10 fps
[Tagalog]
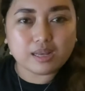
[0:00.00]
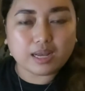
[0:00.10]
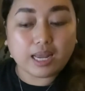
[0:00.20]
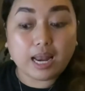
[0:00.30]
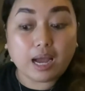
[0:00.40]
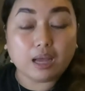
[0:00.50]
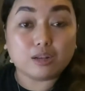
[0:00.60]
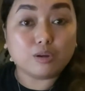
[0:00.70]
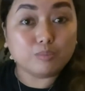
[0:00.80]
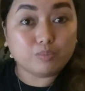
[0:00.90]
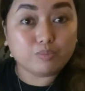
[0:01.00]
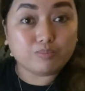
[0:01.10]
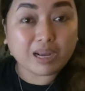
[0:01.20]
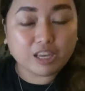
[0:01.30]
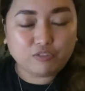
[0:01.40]
kailangan
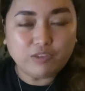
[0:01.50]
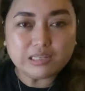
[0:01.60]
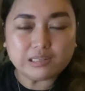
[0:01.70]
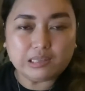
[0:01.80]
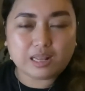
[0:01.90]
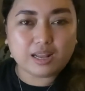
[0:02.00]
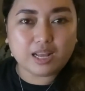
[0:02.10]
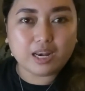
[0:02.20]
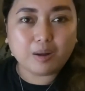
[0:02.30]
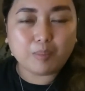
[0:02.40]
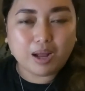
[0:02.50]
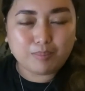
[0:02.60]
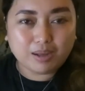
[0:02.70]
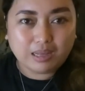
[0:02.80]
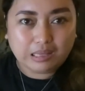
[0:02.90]
mag-invest ka talaga ng mga
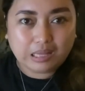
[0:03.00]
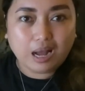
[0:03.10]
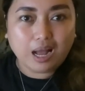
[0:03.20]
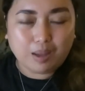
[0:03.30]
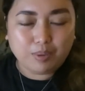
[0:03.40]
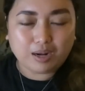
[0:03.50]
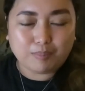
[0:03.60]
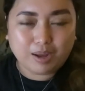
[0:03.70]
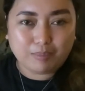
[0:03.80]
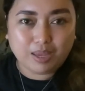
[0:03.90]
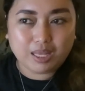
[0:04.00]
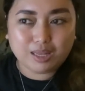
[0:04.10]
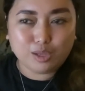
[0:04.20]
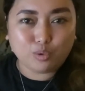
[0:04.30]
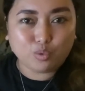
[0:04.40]
magagandang camera mga be.
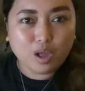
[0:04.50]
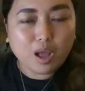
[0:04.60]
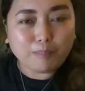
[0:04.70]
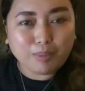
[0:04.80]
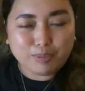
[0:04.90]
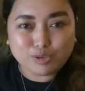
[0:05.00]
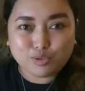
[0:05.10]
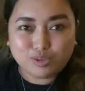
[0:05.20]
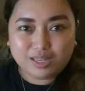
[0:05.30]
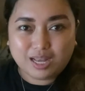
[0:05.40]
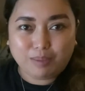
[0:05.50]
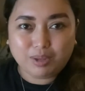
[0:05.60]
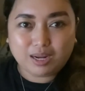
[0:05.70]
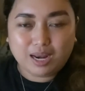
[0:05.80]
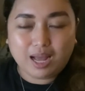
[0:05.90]
hindi yung pipitsuging
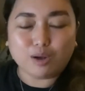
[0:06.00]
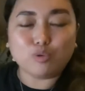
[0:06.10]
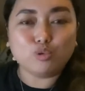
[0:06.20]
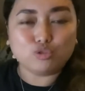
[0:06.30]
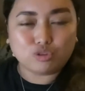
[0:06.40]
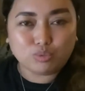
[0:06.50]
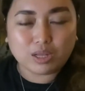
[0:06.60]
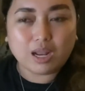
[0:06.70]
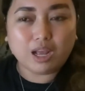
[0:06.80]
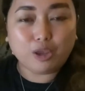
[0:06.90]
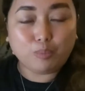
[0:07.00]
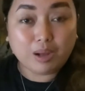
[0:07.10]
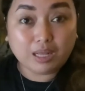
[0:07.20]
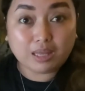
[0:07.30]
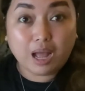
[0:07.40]
camera lang kung gusto mo talaga
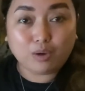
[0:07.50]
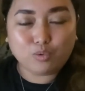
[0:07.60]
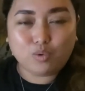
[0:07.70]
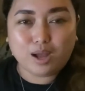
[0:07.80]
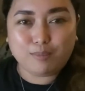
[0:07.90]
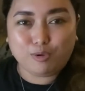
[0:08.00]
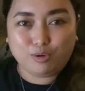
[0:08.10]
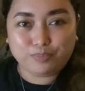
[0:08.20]
yung maganda ang kuha mo